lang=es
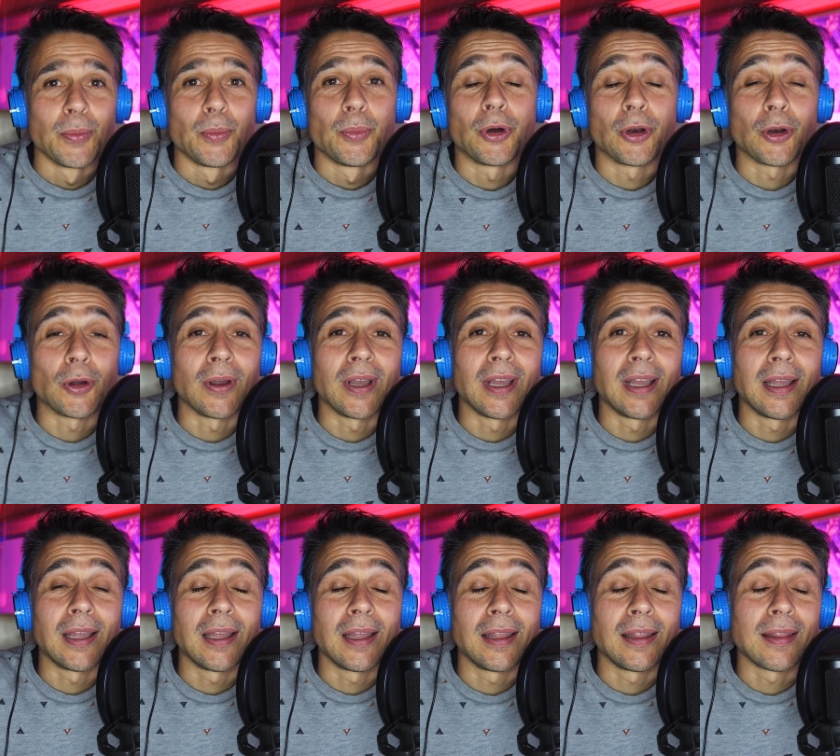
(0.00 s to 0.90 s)
Bueno,
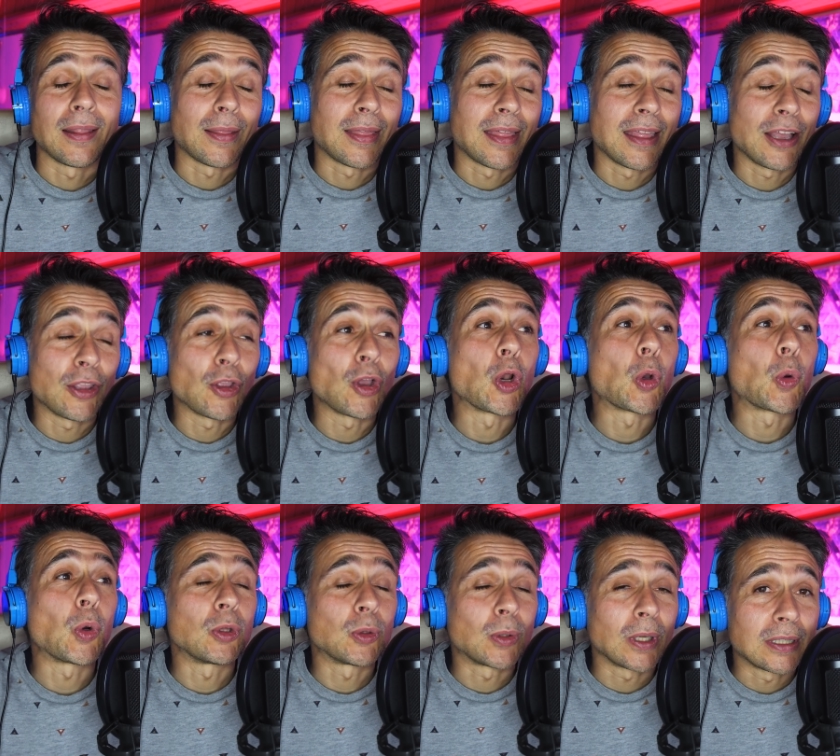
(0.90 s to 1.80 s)
eh, decía yo, el
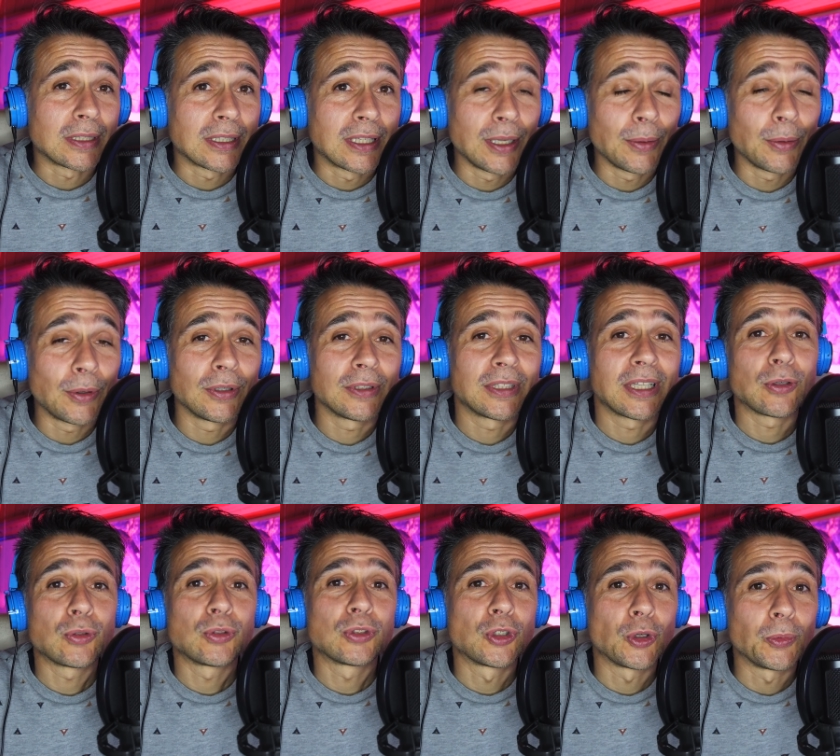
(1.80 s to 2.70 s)
cuento activo y
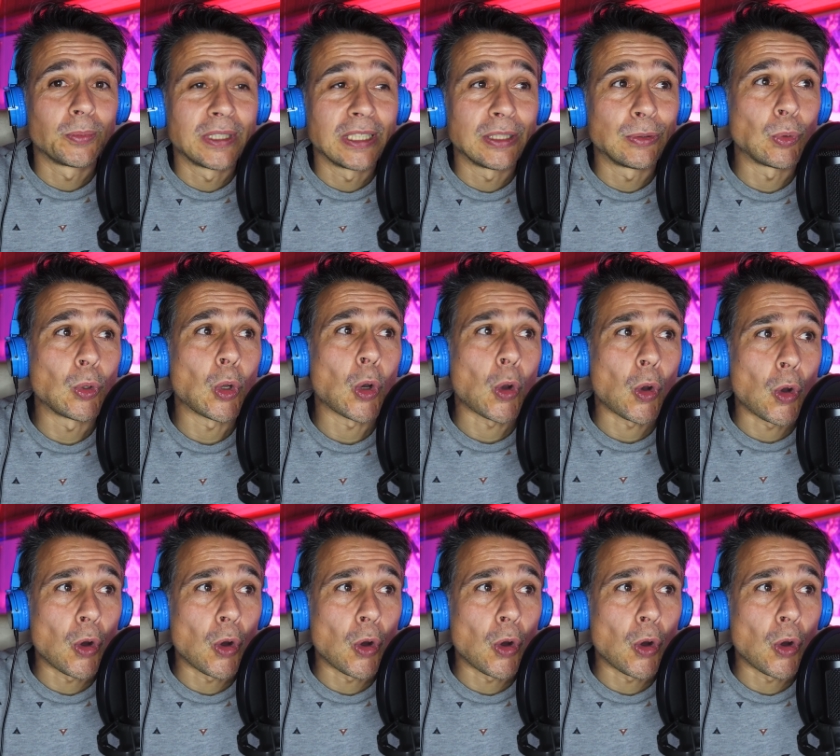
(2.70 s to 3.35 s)
tiene un subtítulo,